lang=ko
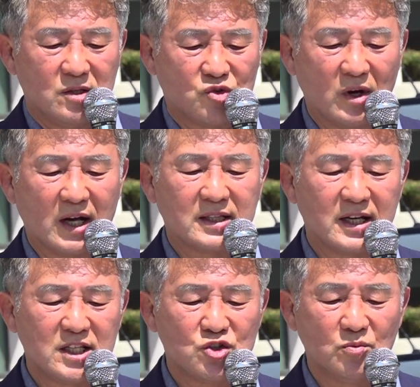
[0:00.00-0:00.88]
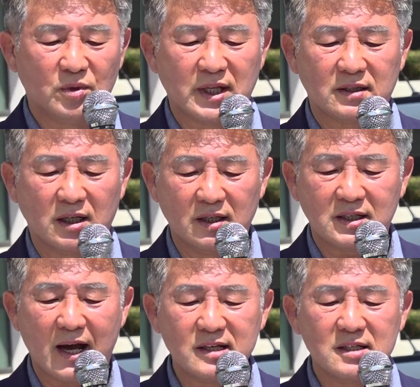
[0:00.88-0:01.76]
중앙당 기준보다 더
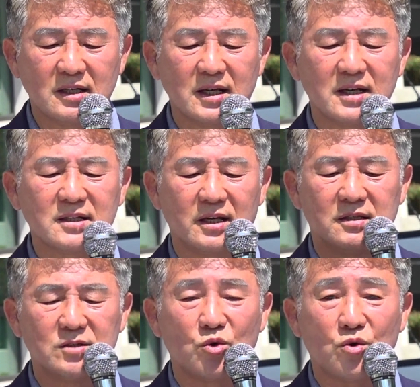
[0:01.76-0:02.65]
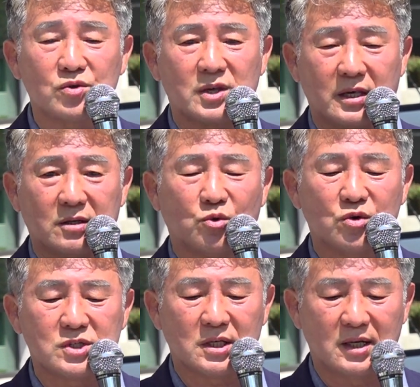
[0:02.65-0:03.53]
강력한 개혁
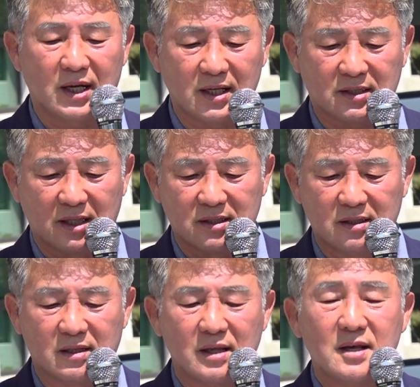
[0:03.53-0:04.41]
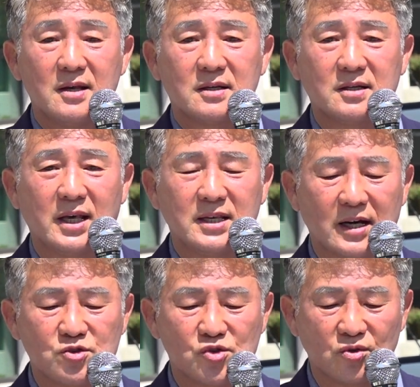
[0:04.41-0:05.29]
공천을 하겠다던 그의
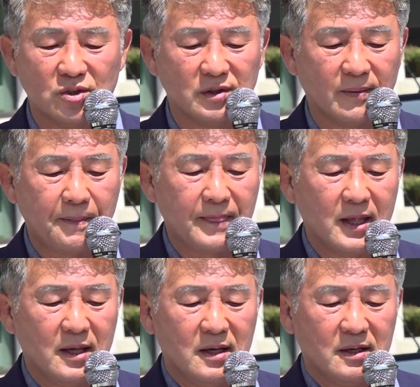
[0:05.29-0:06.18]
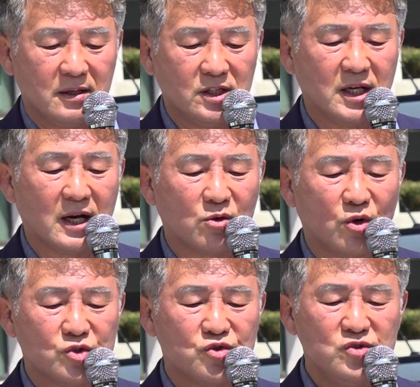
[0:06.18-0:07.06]
약속은 어디
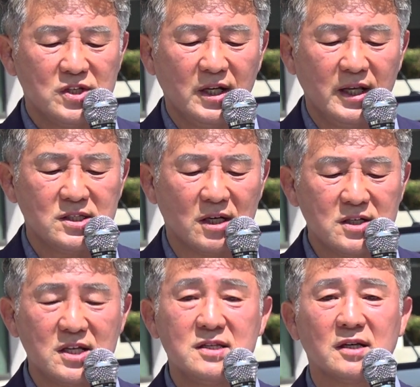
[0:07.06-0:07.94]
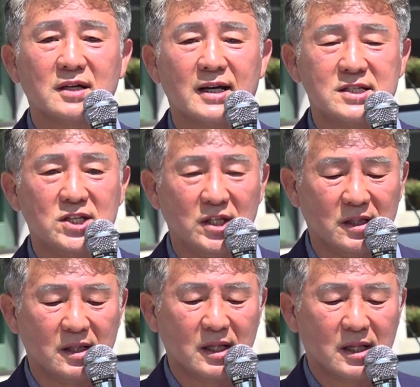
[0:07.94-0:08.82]
가고 순천의 정신적
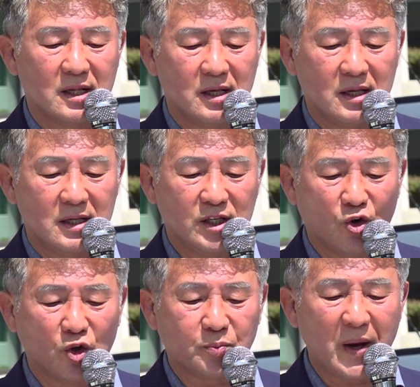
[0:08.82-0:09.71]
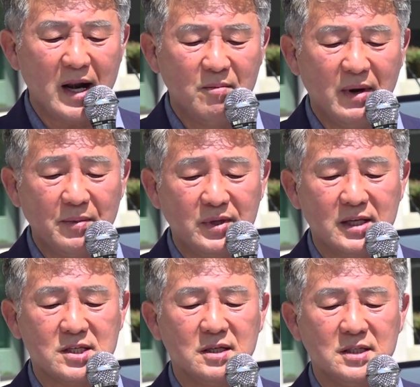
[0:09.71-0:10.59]
가치인 이곳
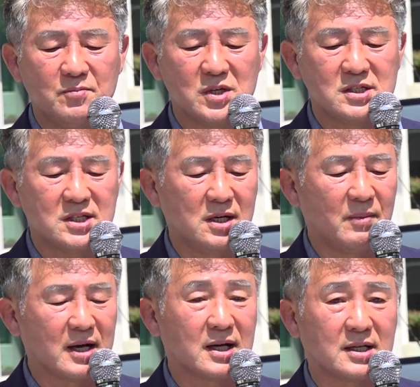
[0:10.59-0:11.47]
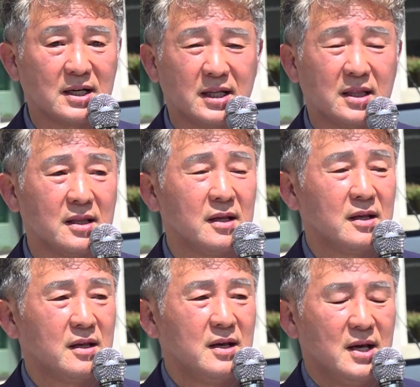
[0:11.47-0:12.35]
팔마비의 청렴정신을 망각한
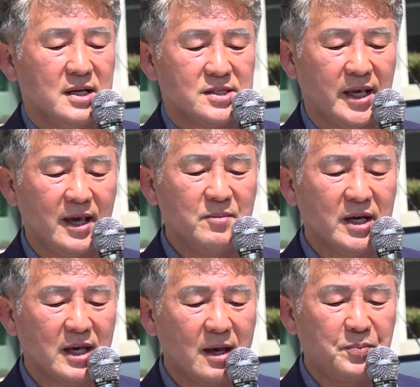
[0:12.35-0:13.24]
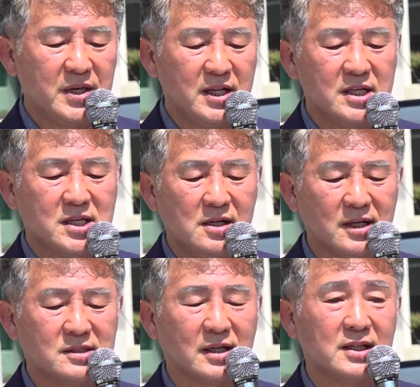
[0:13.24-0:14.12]
세명의 비리
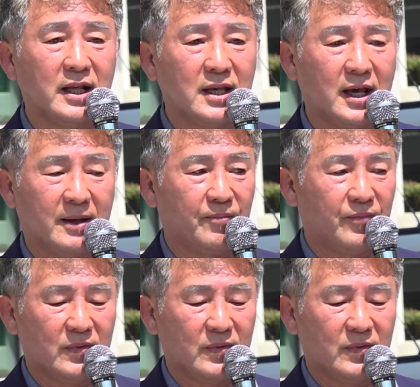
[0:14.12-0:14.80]
전력자들에게